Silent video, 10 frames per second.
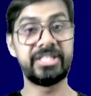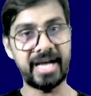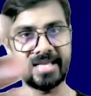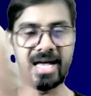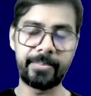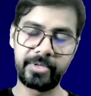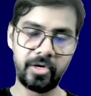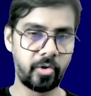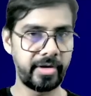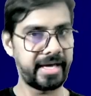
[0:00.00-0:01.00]
शायद आपकी
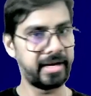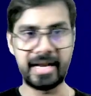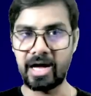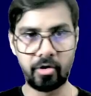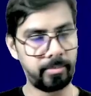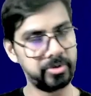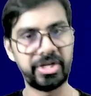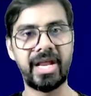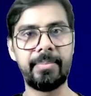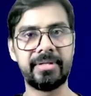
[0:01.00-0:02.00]
हो या ना हो
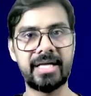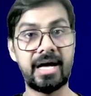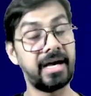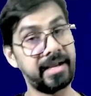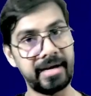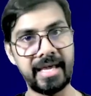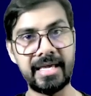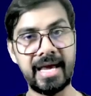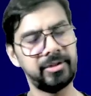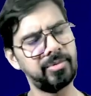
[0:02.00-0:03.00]
मुझे नहीं पता अगर
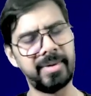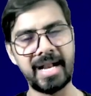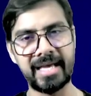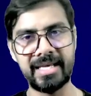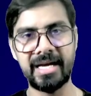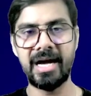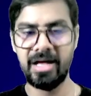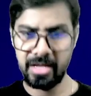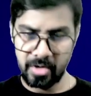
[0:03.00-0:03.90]
नहीं है तो बनाइएगा